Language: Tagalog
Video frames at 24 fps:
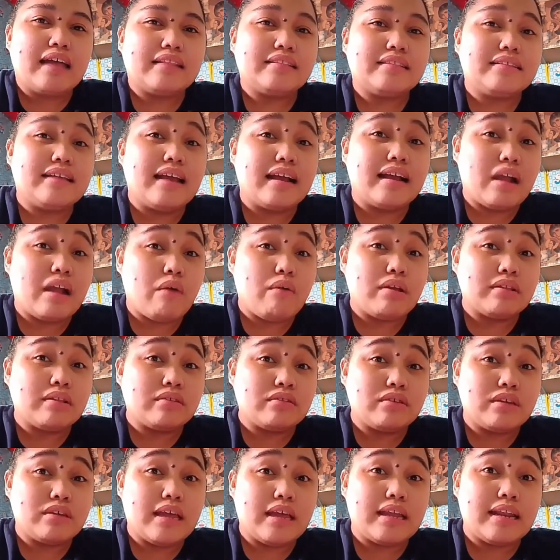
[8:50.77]
At
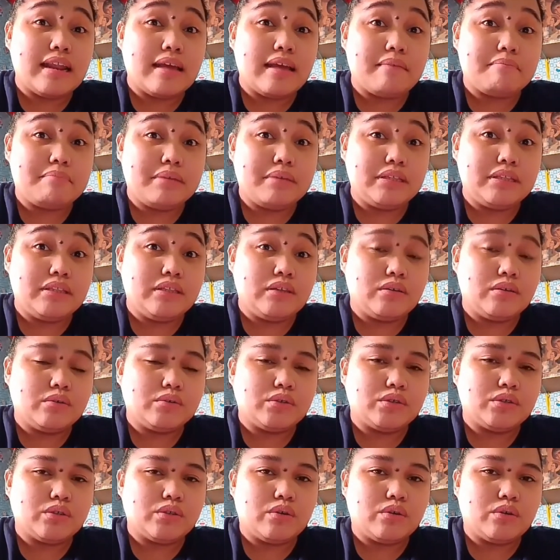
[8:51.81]
gagawan ko yan ng video.